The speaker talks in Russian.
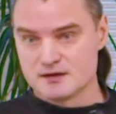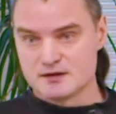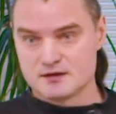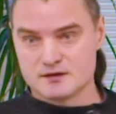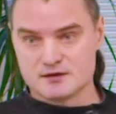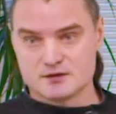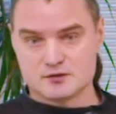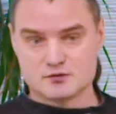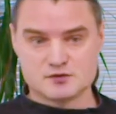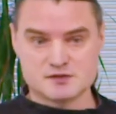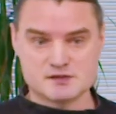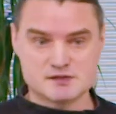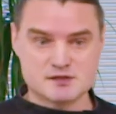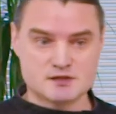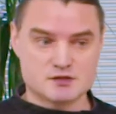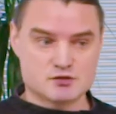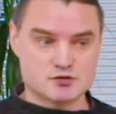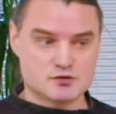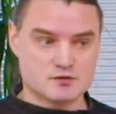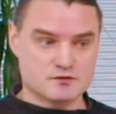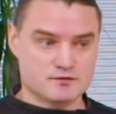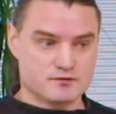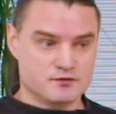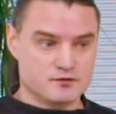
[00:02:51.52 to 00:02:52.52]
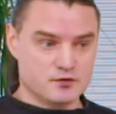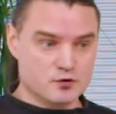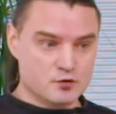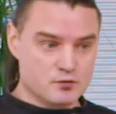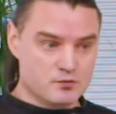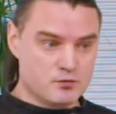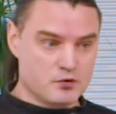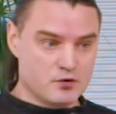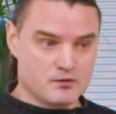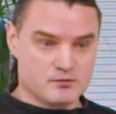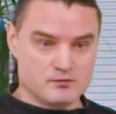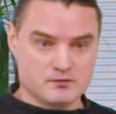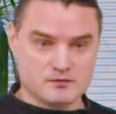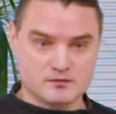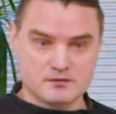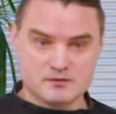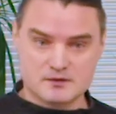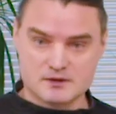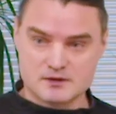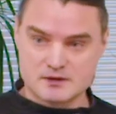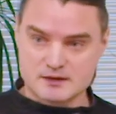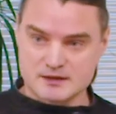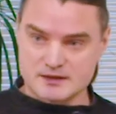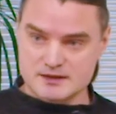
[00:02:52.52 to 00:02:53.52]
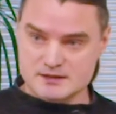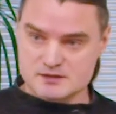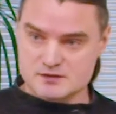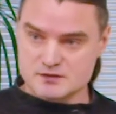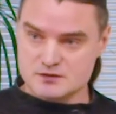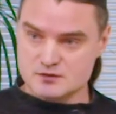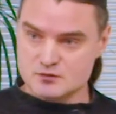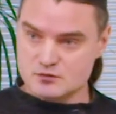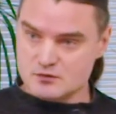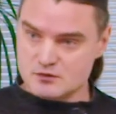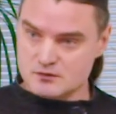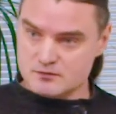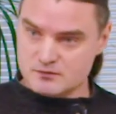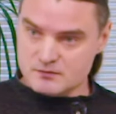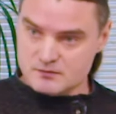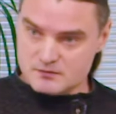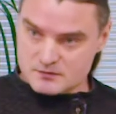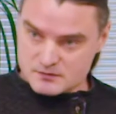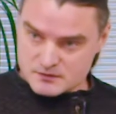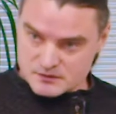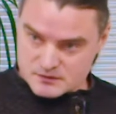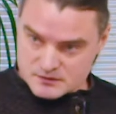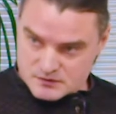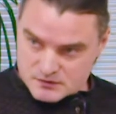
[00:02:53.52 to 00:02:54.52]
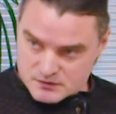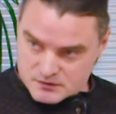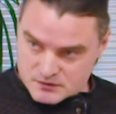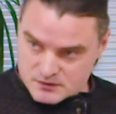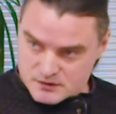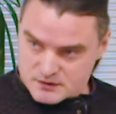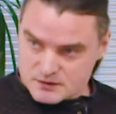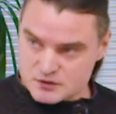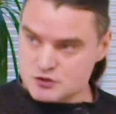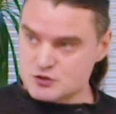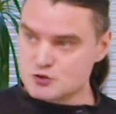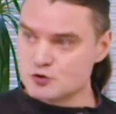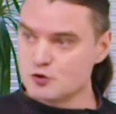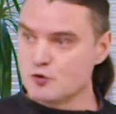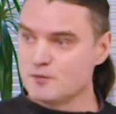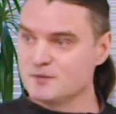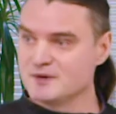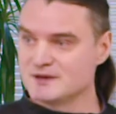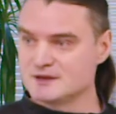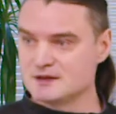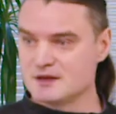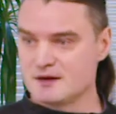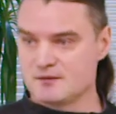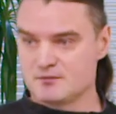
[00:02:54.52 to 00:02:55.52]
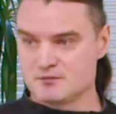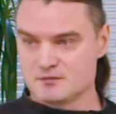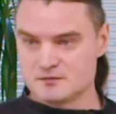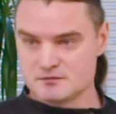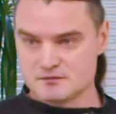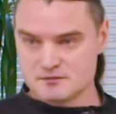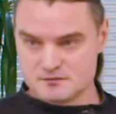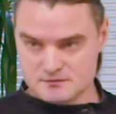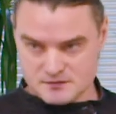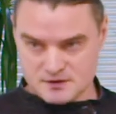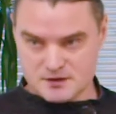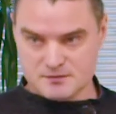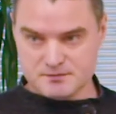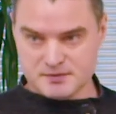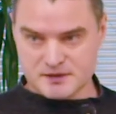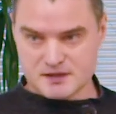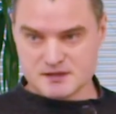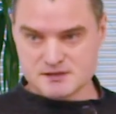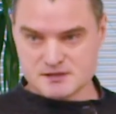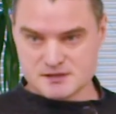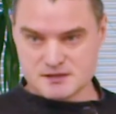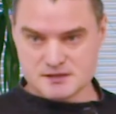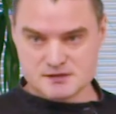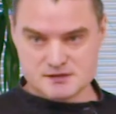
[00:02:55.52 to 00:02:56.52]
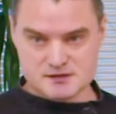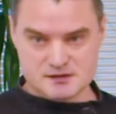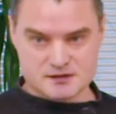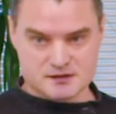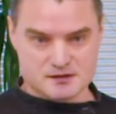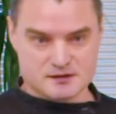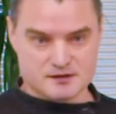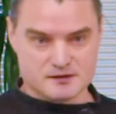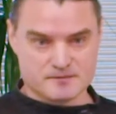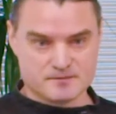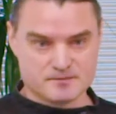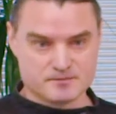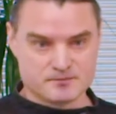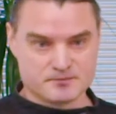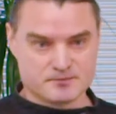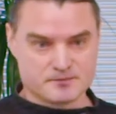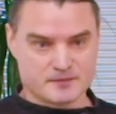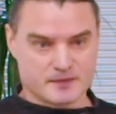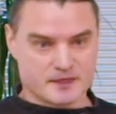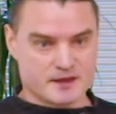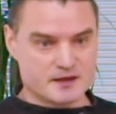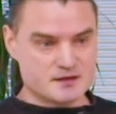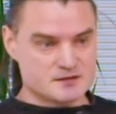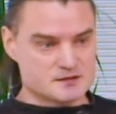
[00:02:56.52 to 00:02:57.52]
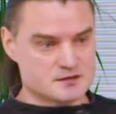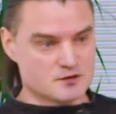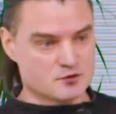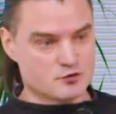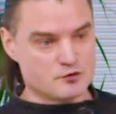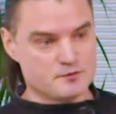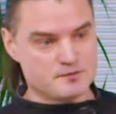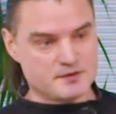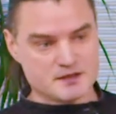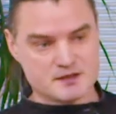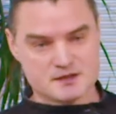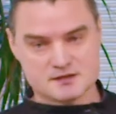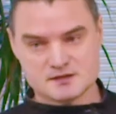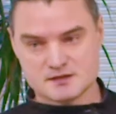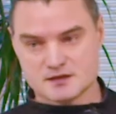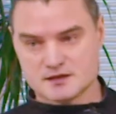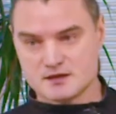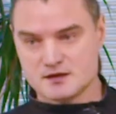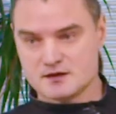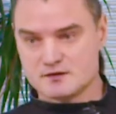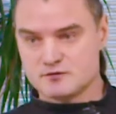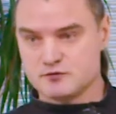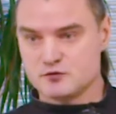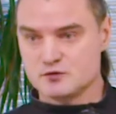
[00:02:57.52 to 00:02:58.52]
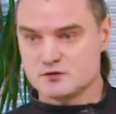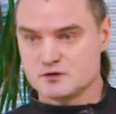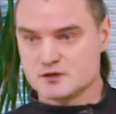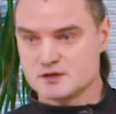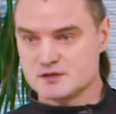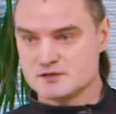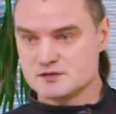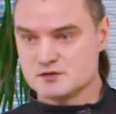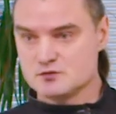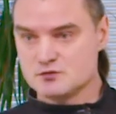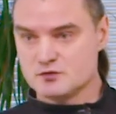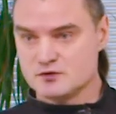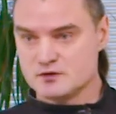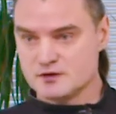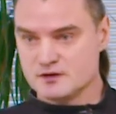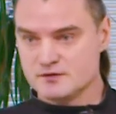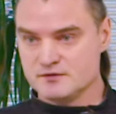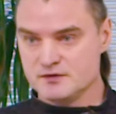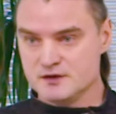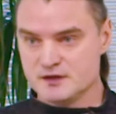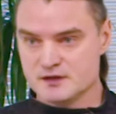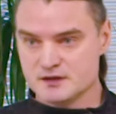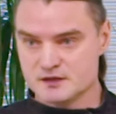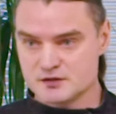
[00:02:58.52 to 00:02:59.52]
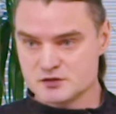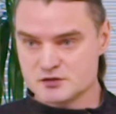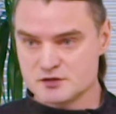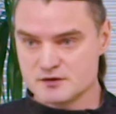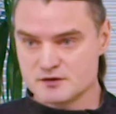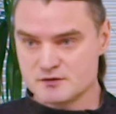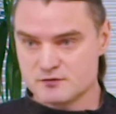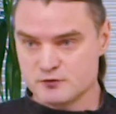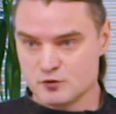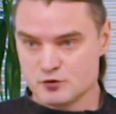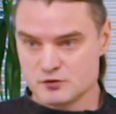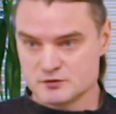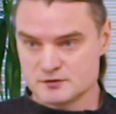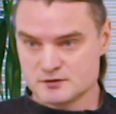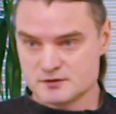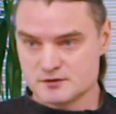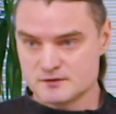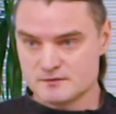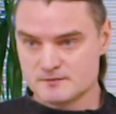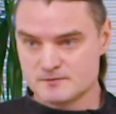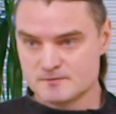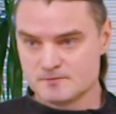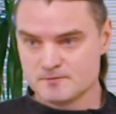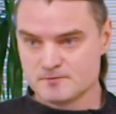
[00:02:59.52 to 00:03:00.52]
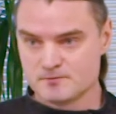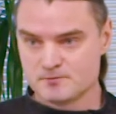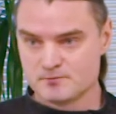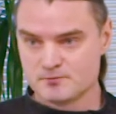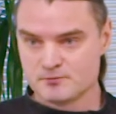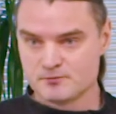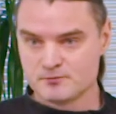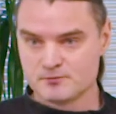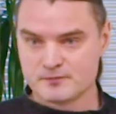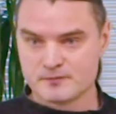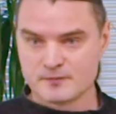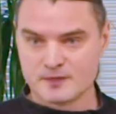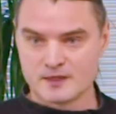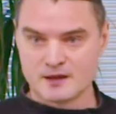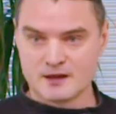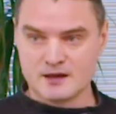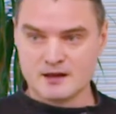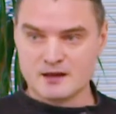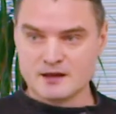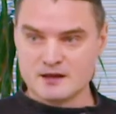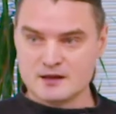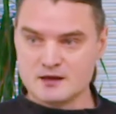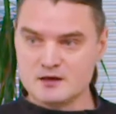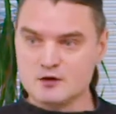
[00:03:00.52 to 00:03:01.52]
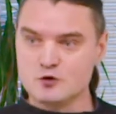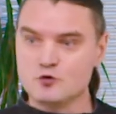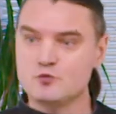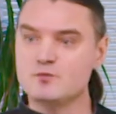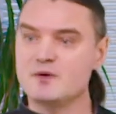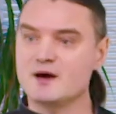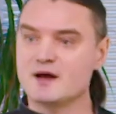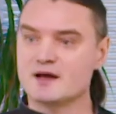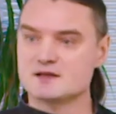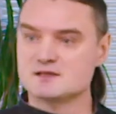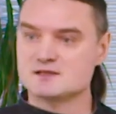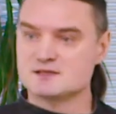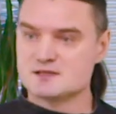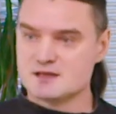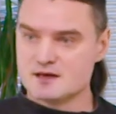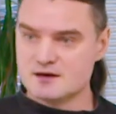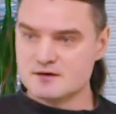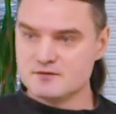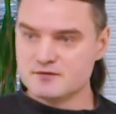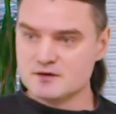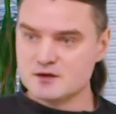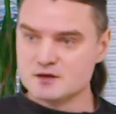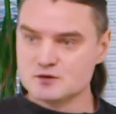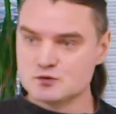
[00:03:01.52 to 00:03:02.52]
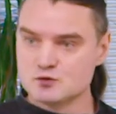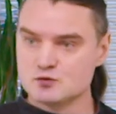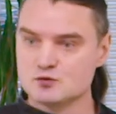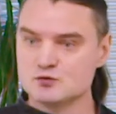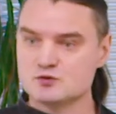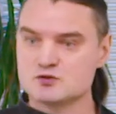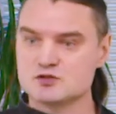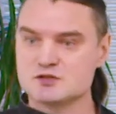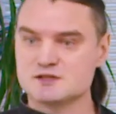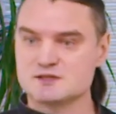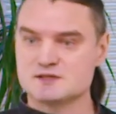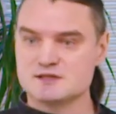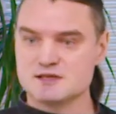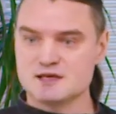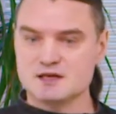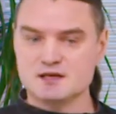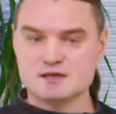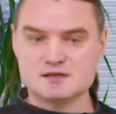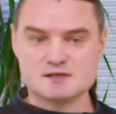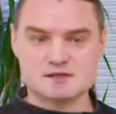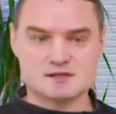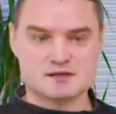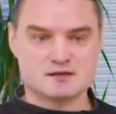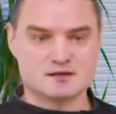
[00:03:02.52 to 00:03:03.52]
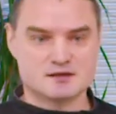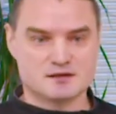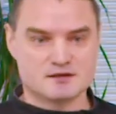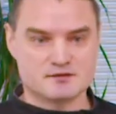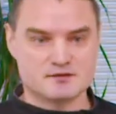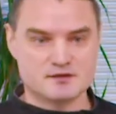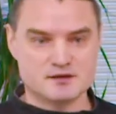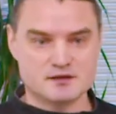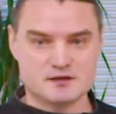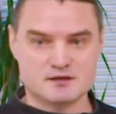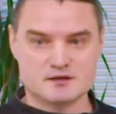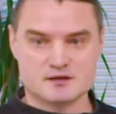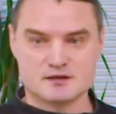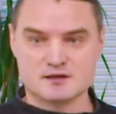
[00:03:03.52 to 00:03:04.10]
И я говорю, ты знаешь, что в любом казино, что бы там ни происходило, есть такое понятие, как фонд казино и выигрышный фонд. И любая ставка тут же делится на две